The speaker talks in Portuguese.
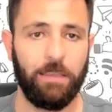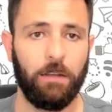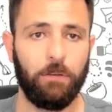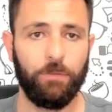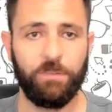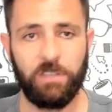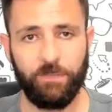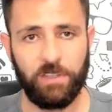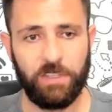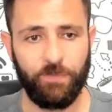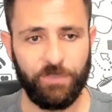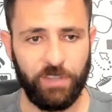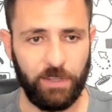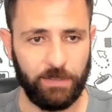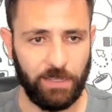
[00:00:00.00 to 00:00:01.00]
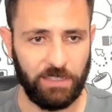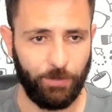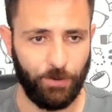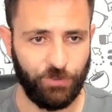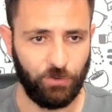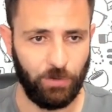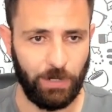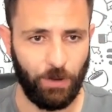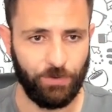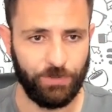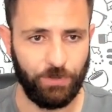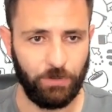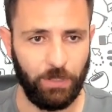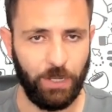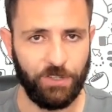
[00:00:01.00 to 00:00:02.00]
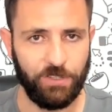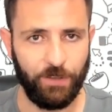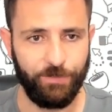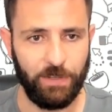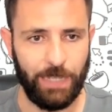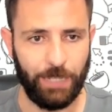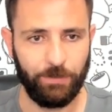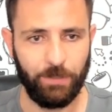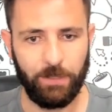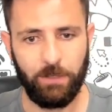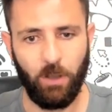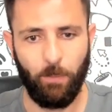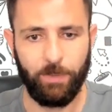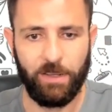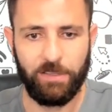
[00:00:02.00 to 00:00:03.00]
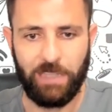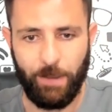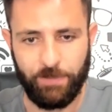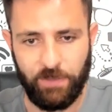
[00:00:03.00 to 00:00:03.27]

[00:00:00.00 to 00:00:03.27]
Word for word: Inclusive, se você quiser, você pode colocar o seu link de afiliado aqui, ó. Por exemplo,